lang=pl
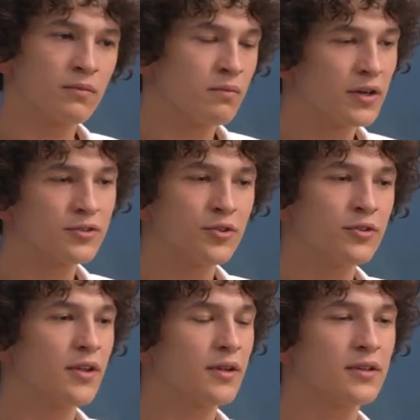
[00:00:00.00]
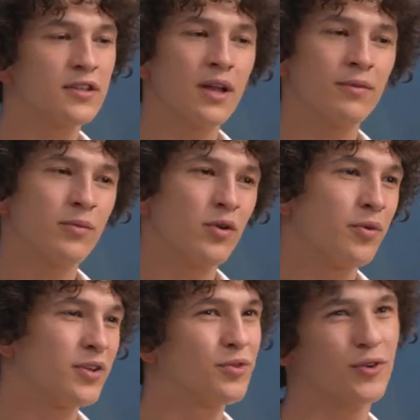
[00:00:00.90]
bardzo trudne gdzieś dla mnie było
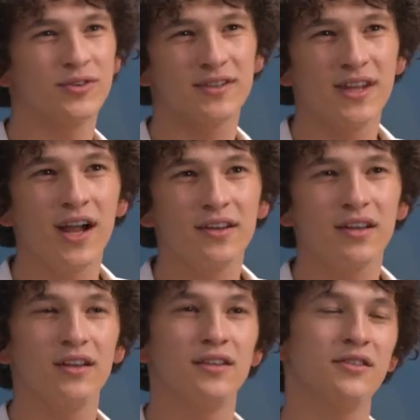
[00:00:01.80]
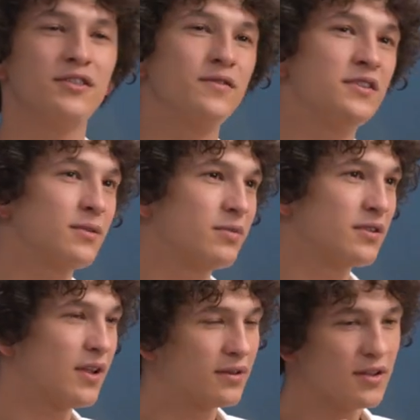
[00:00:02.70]
potem to rozstanie i rzeczywiście, by
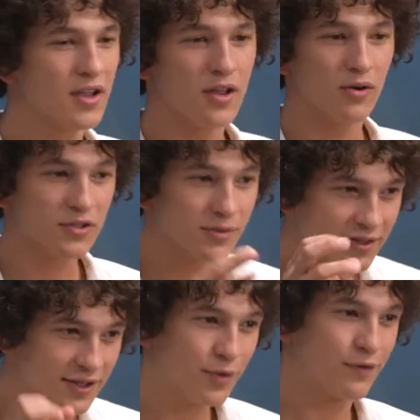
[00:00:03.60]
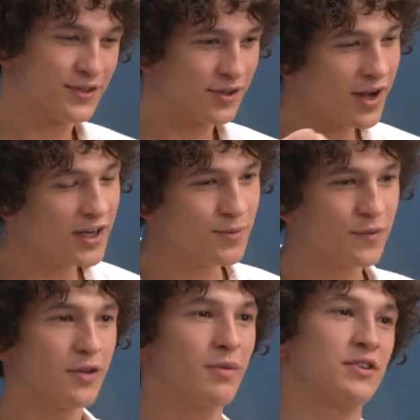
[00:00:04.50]
ten, utrzymać ten profesjonalizm
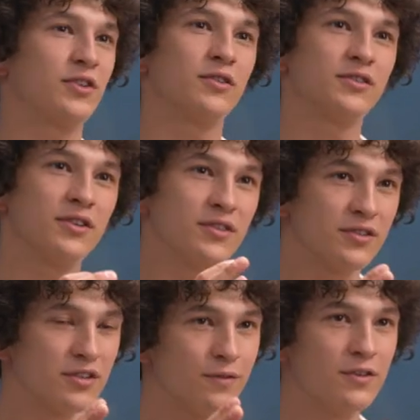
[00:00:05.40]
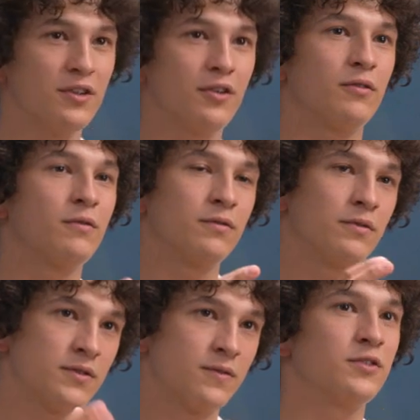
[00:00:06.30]
w sobie, że, to, że, że rzeczywiście
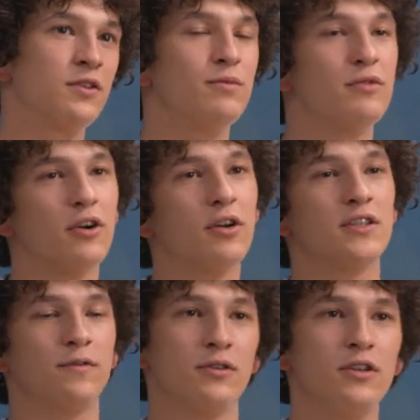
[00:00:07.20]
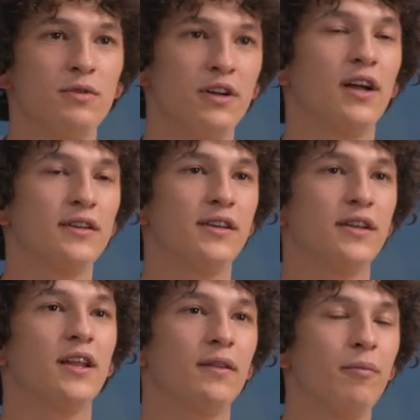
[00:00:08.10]
stworzyliśmy rolę, stworzyliśmy
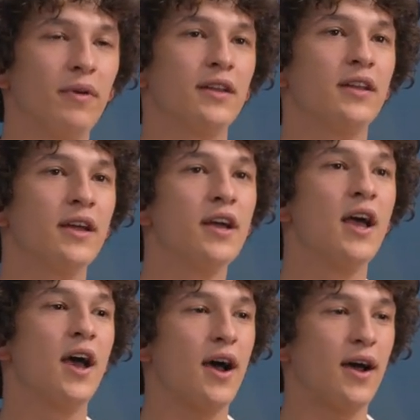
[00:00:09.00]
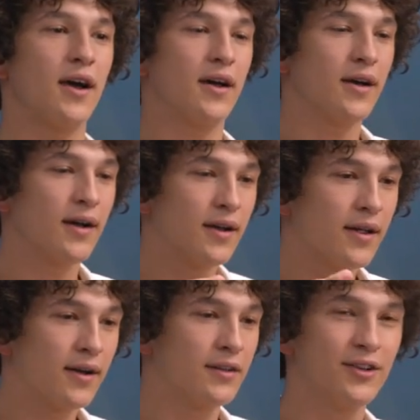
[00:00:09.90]
relacje na, na planie, a,
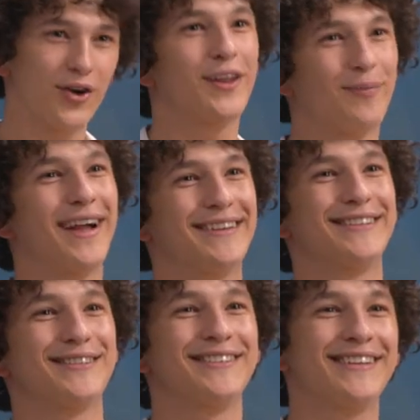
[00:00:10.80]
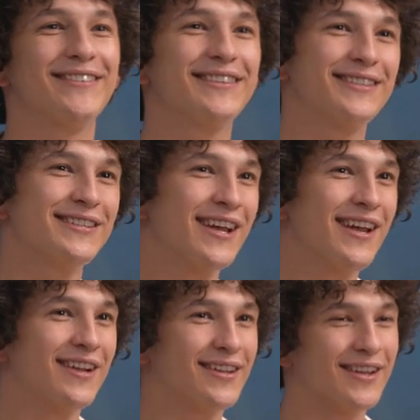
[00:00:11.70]
ale, ale tylko na planie, co nie? Więc gdzieś
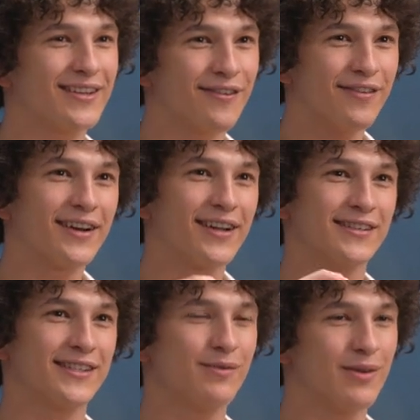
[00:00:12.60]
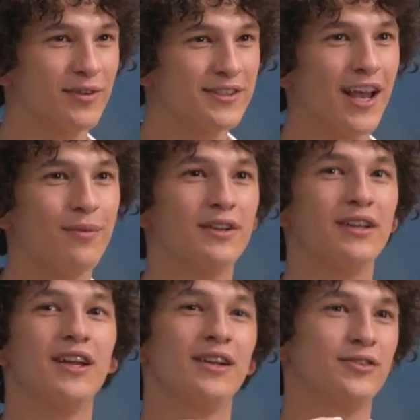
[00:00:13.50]
ta, ta walka z tymi emocjami,
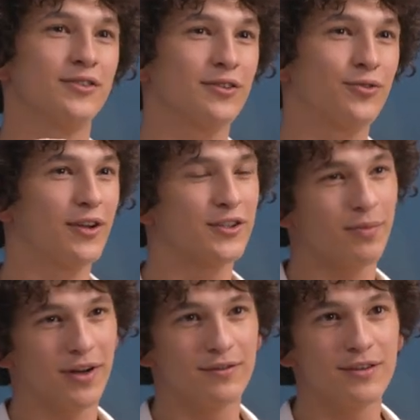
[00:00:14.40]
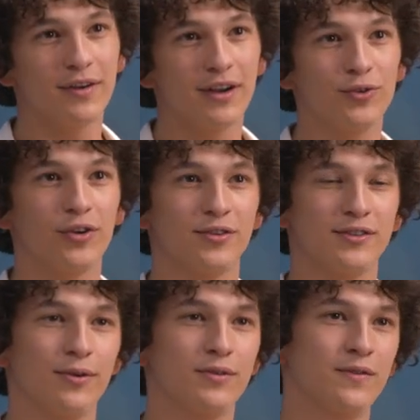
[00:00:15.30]
co, które są prawdziwe, które
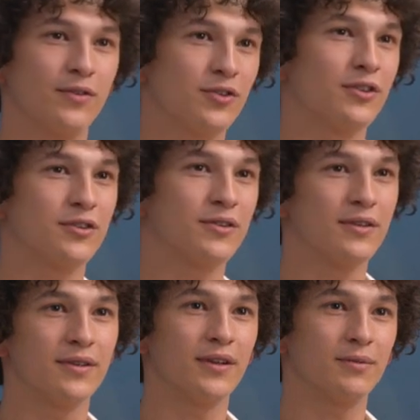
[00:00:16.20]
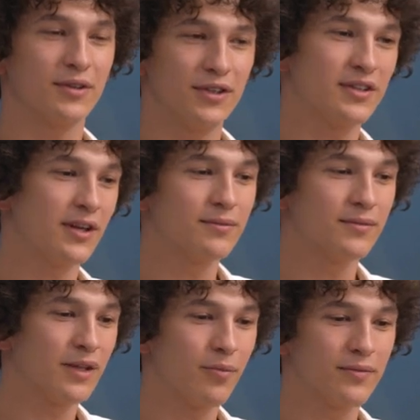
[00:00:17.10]
zostały stworzone e, gdzieś
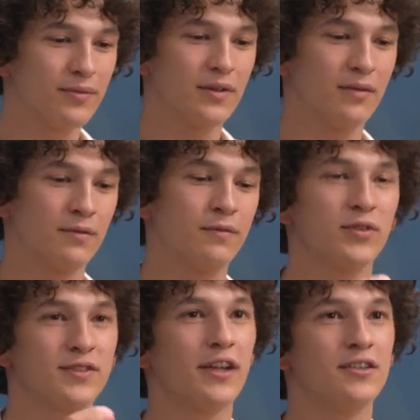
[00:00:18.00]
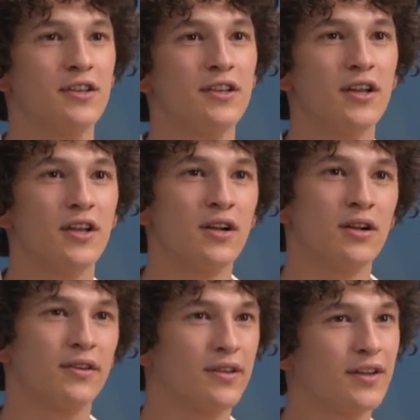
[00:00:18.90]
tam na, na, w postaci,
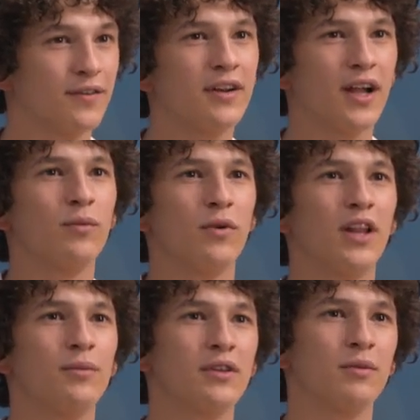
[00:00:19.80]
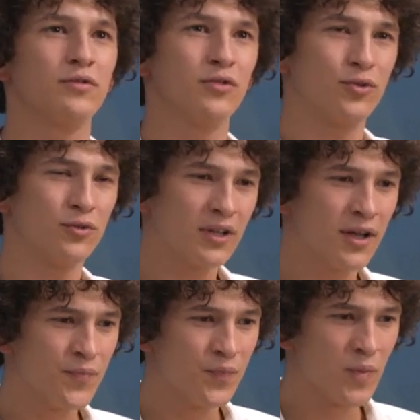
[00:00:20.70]
ta, ta walka była dla mnie na pewno trudna.